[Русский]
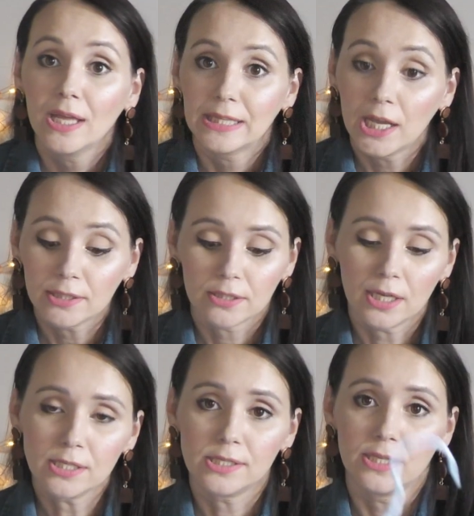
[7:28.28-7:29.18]
на этот
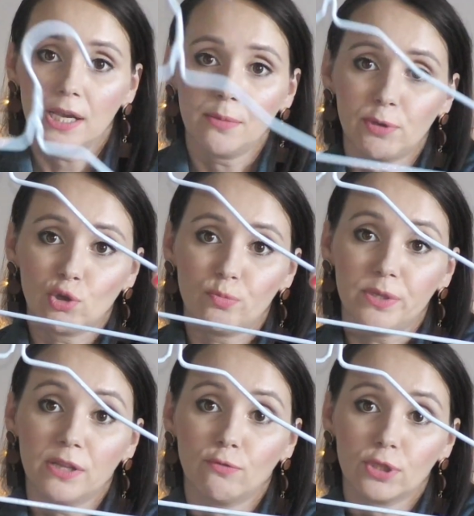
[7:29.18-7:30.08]
раз я
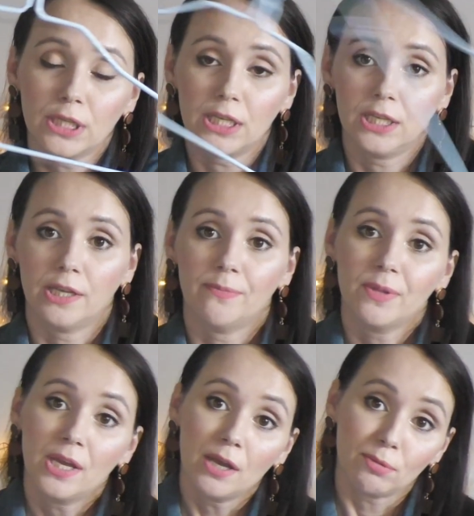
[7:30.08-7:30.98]
прикупила вот такие.
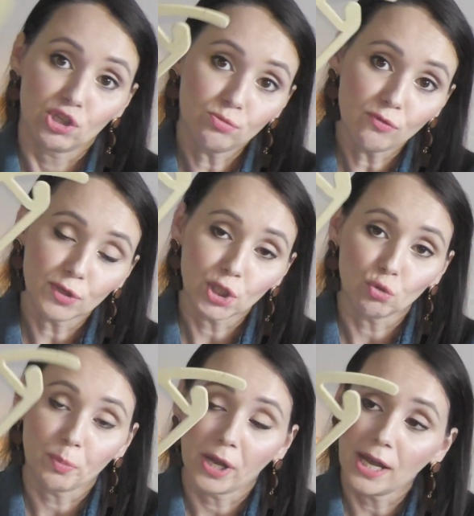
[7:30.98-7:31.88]
Почему вот
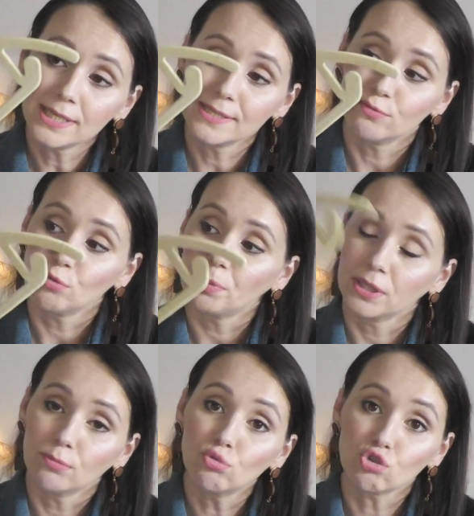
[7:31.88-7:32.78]
эту показываю?
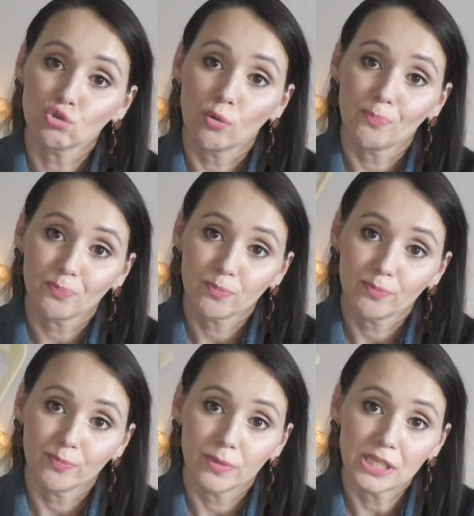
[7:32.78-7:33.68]
Потому что,
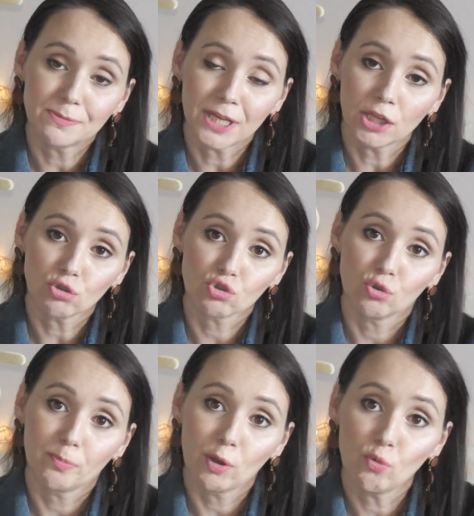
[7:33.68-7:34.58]
несмотря на то,
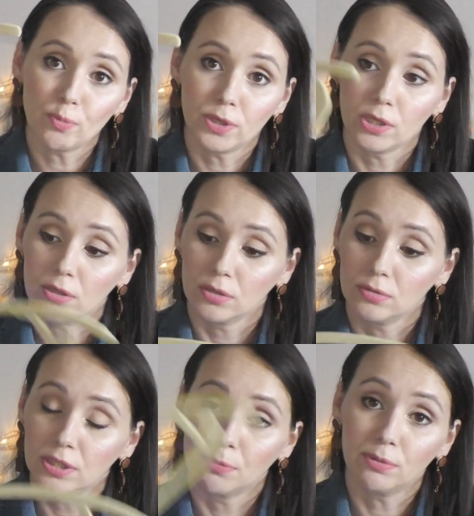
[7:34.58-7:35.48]
что покупки
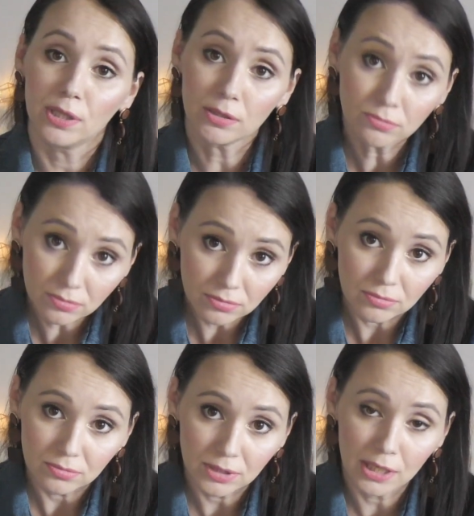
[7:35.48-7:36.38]
не было
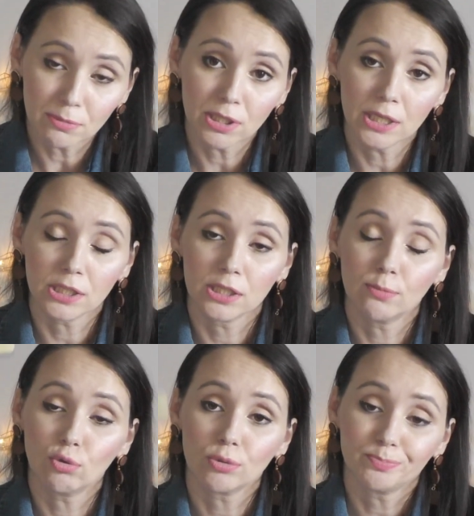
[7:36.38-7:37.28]
на именно этот
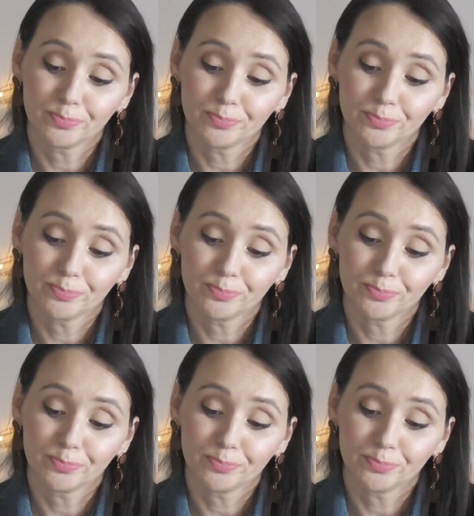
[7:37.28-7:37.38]
набор,